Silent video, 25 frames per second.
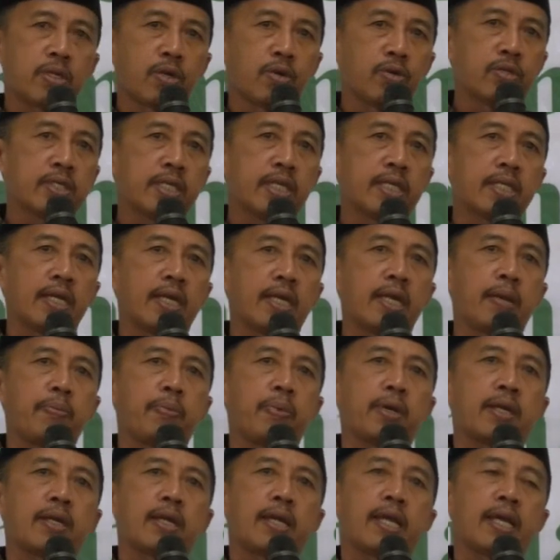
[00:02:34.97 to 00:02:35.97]
terus kita
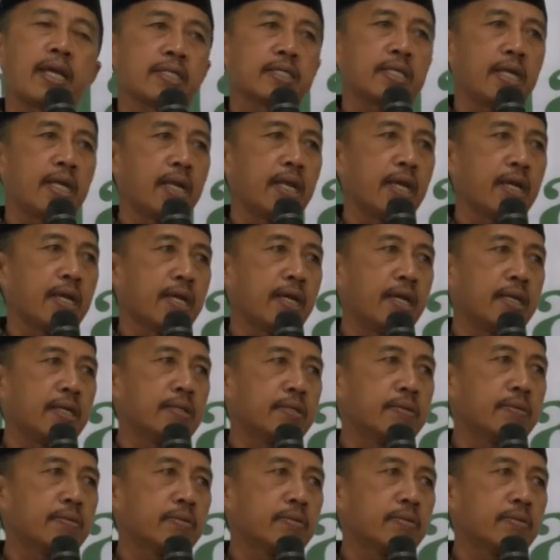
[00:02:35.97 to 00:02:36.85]
dapat laksanakan,